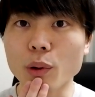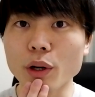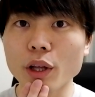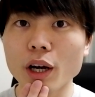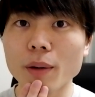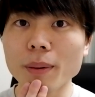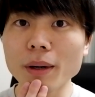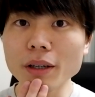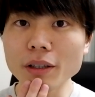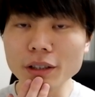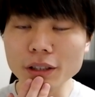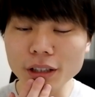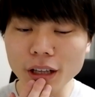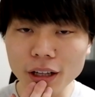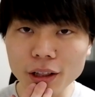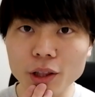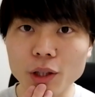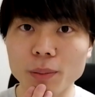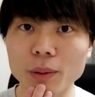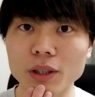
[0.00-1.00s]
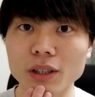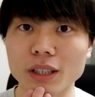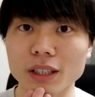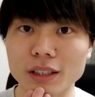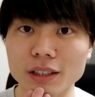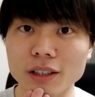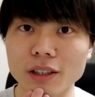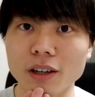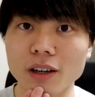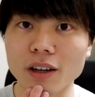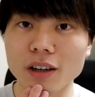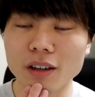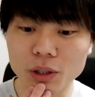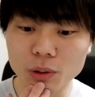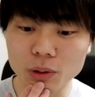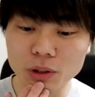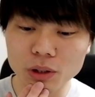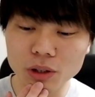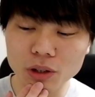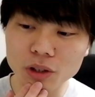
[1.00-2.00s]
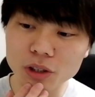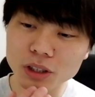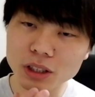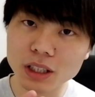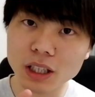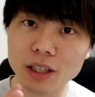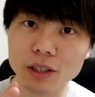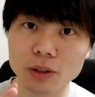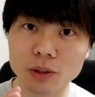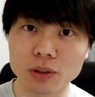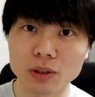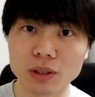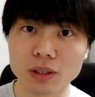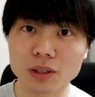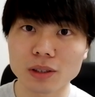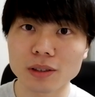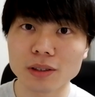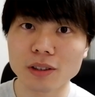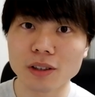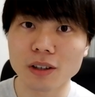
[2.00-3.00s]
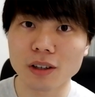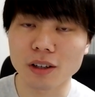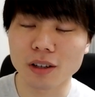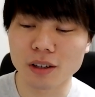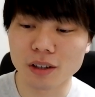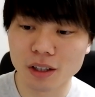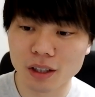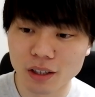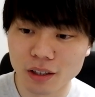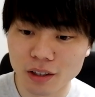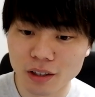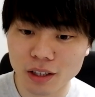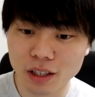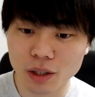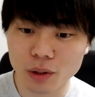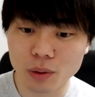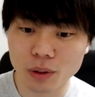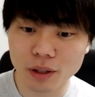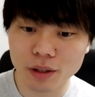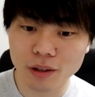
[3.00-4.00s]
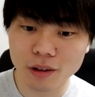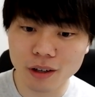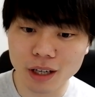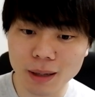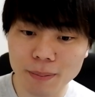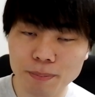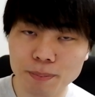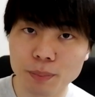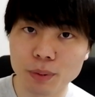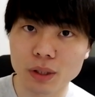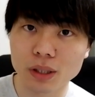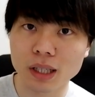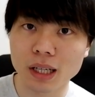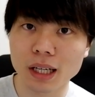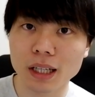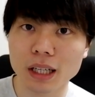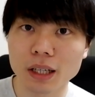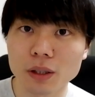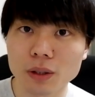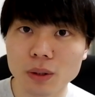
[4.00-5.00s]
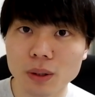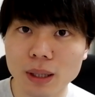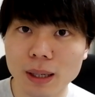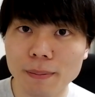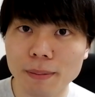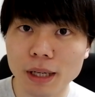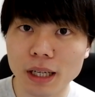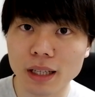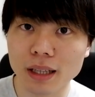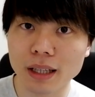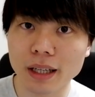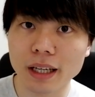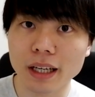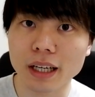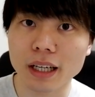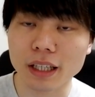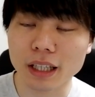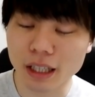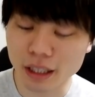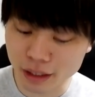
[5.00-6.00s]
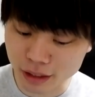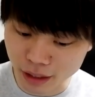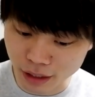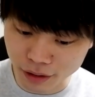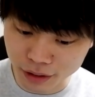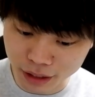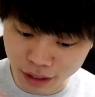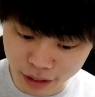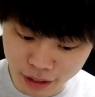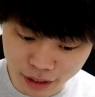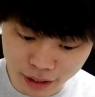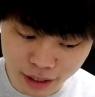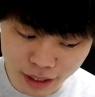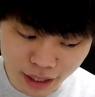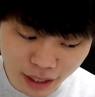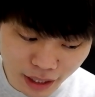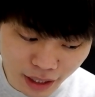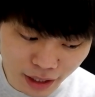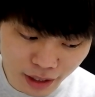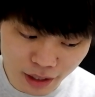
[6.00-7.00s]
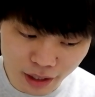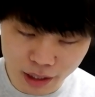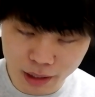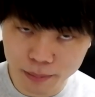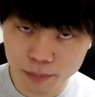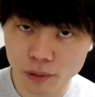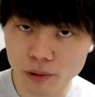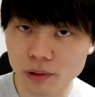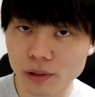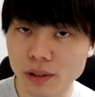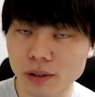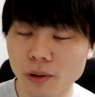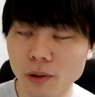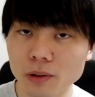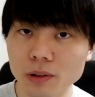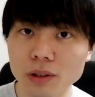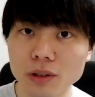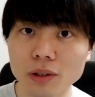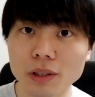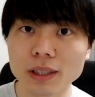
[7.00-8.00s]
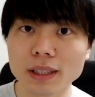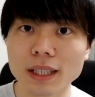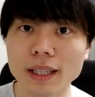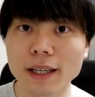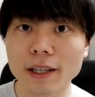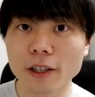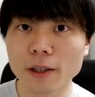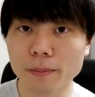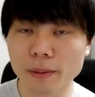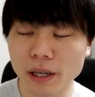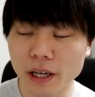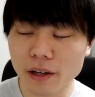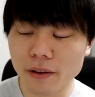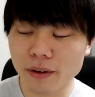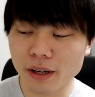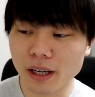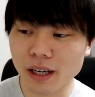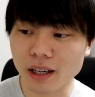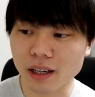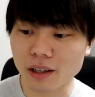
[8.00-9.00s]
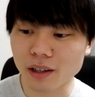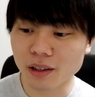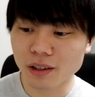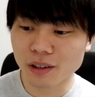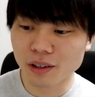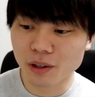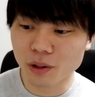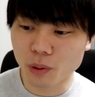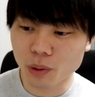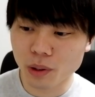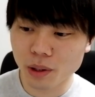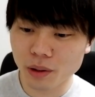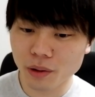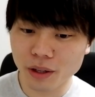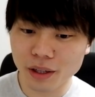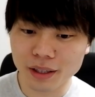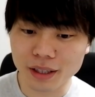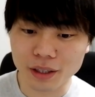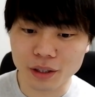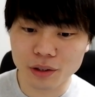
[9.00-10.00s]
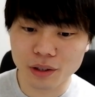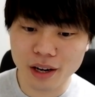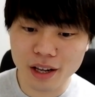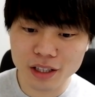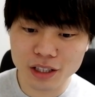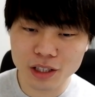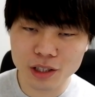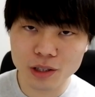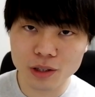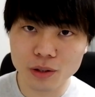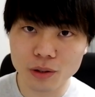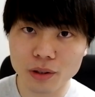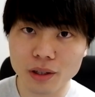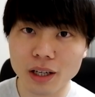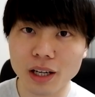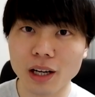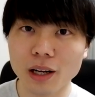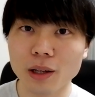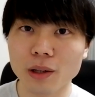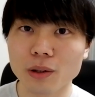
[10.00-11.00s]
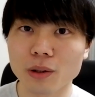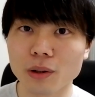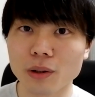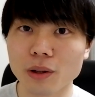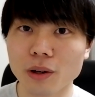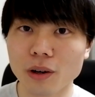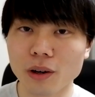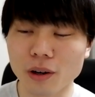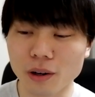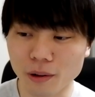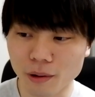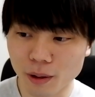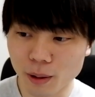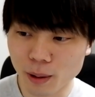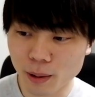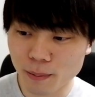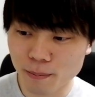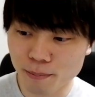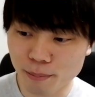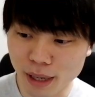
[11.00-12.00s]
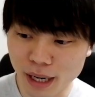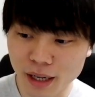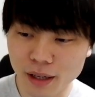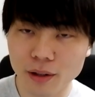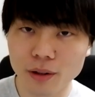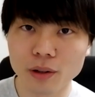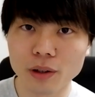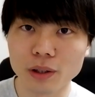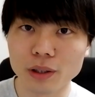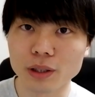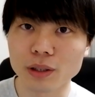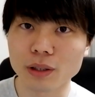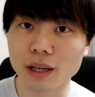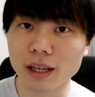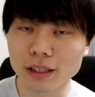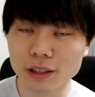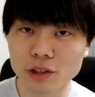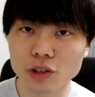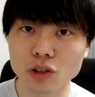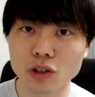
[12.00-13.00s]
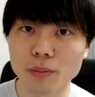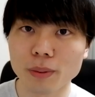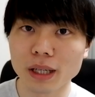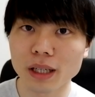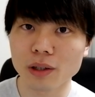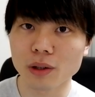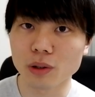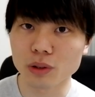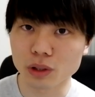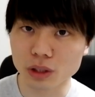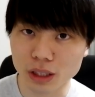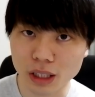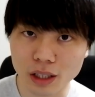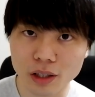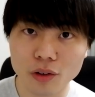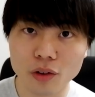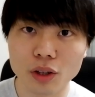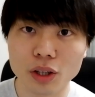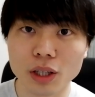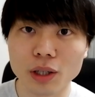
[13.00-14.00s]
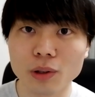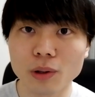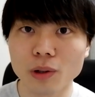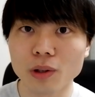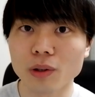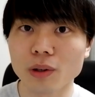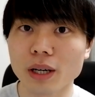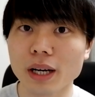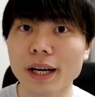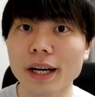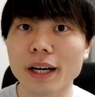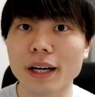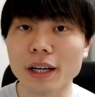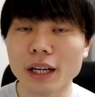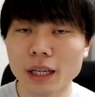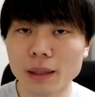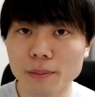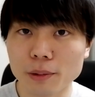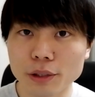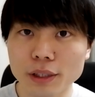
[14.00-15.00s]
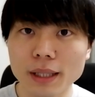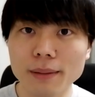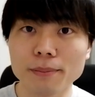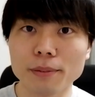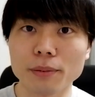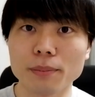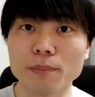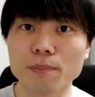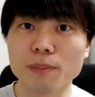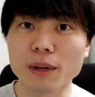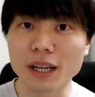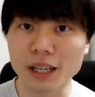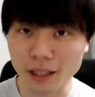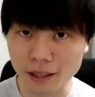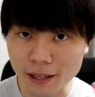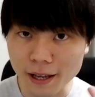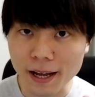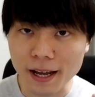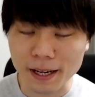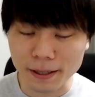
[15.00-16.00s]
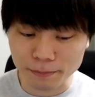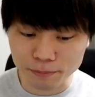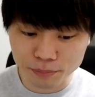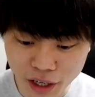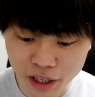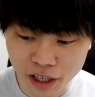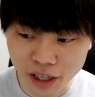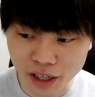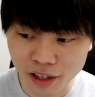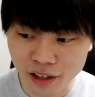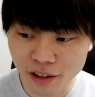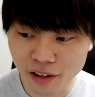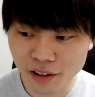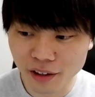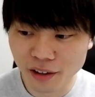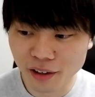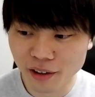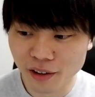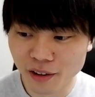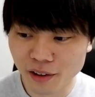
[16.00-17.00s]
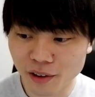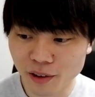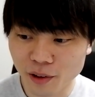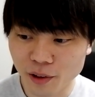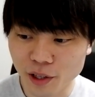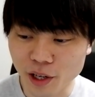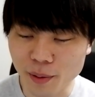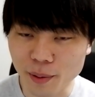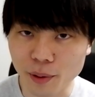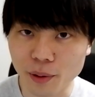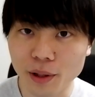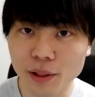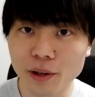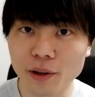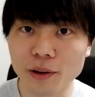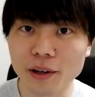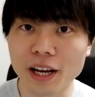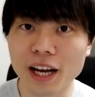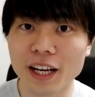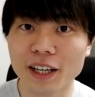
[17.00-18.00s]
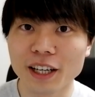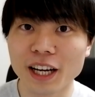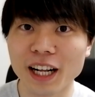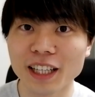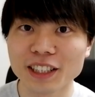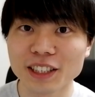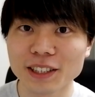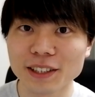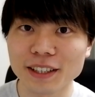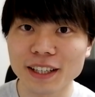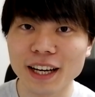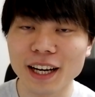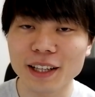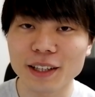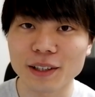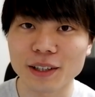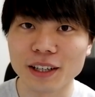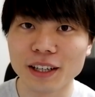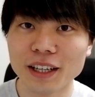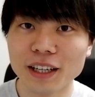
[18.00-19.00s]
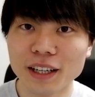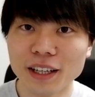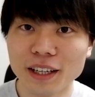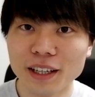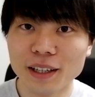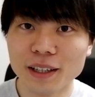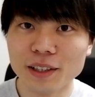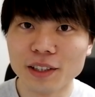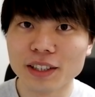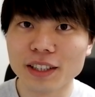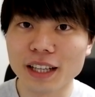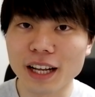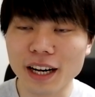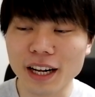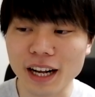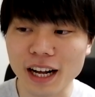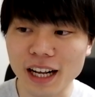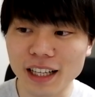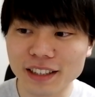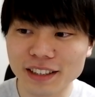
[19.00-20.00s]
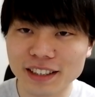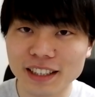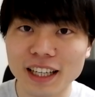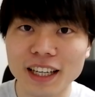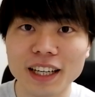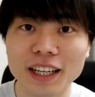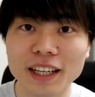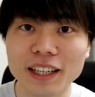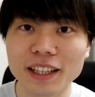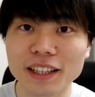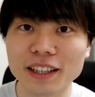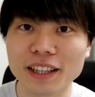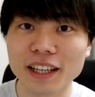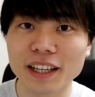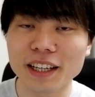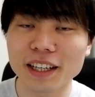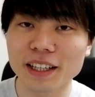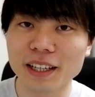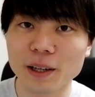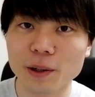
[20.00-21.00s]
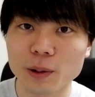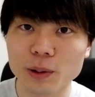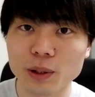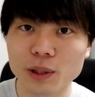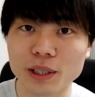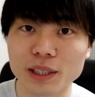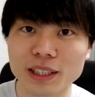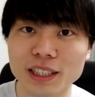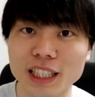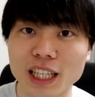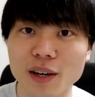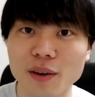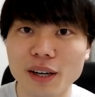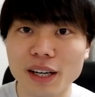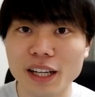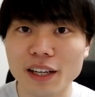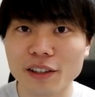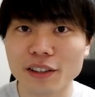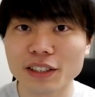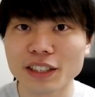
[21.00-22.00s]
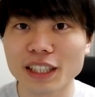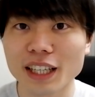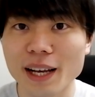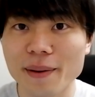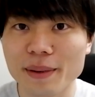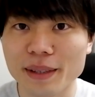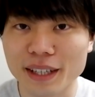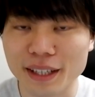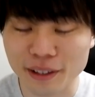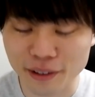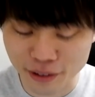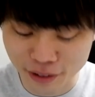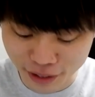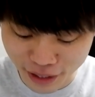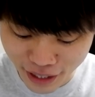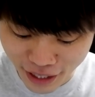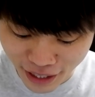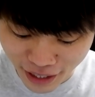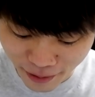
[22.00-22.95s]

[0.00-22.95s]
これやばくねって思ったんですよ。これひょっとすると、俺の Apple のアカウントがバレてキャンセルされたか、もう本当に最悪の場合は、俺のクレジットカードの番号と暗証番号とセキュリティコードがもう全部バレて、やばい、俺のクレジットカード、犯罪的なことに使われるんじゃねみたいな風